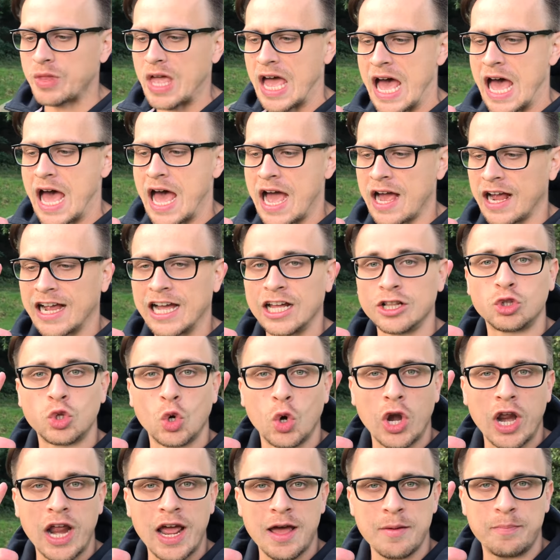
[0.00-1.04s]
э,
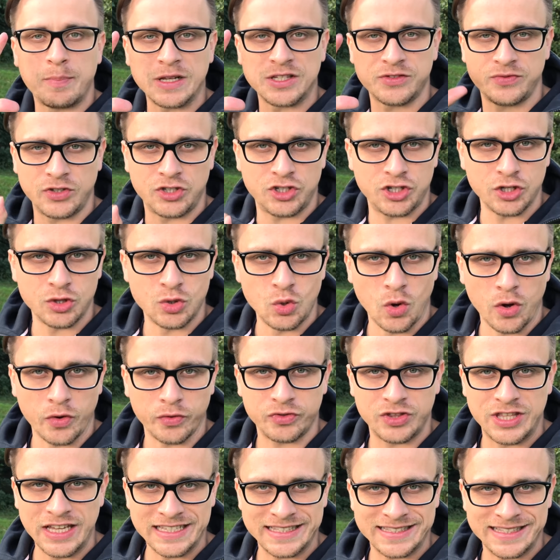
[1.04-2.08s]
которое посвящено
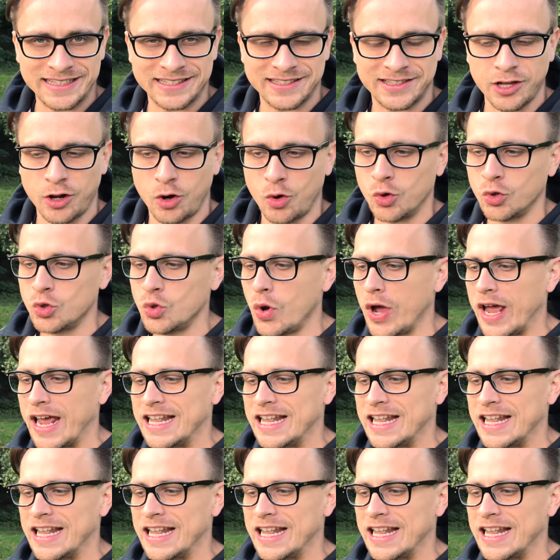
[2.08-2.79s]
тестостерону.